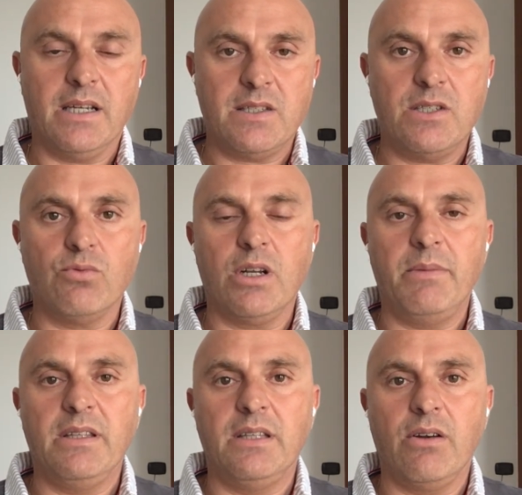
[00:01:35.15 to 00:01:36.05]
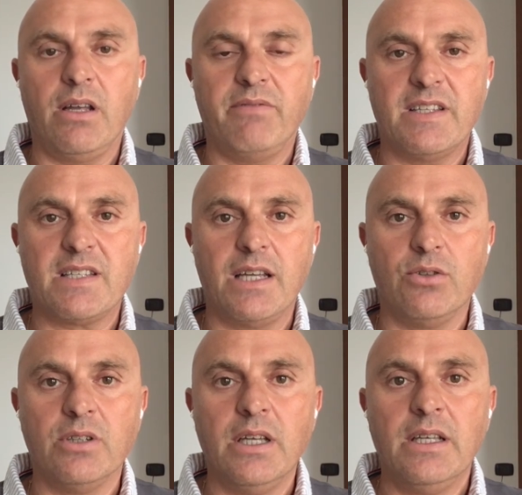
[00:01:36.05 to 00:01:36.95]
che sicuramente era un
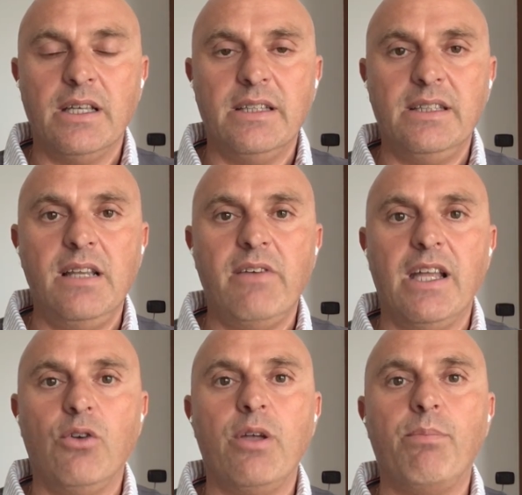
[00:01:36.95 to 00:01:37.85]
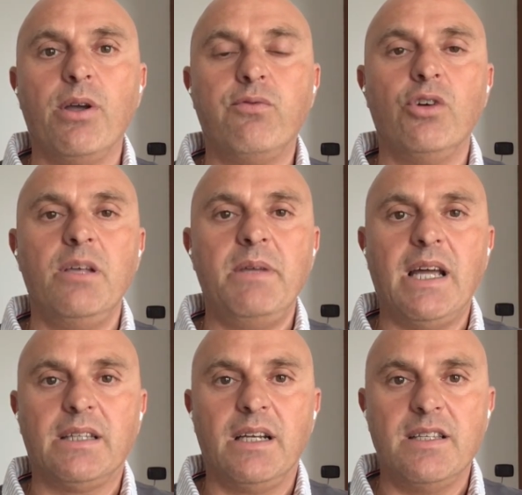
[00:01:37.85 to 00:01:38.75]
avversario eh, di livello, e poi fu
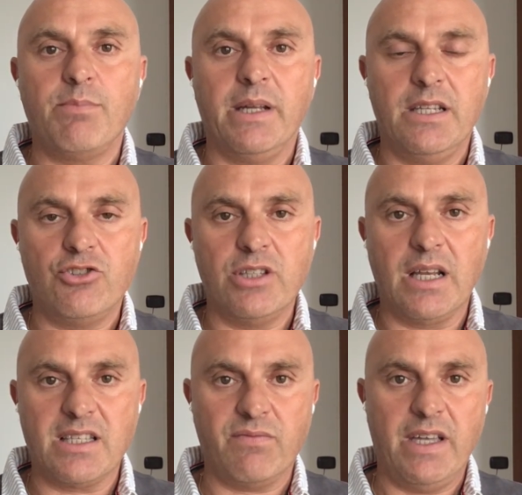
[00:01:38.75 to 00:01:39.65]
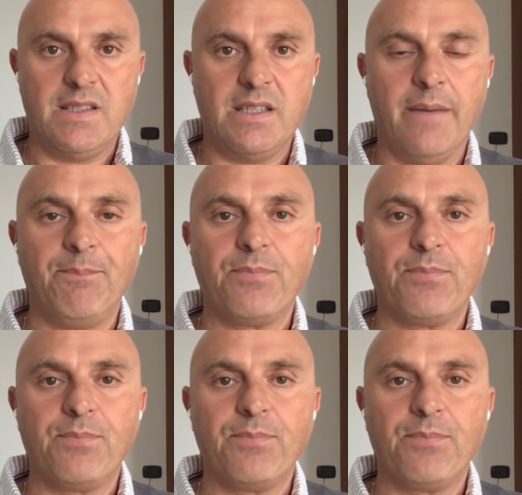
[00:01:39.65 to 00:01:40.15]
eliminata negli spareggi dalla Svezia,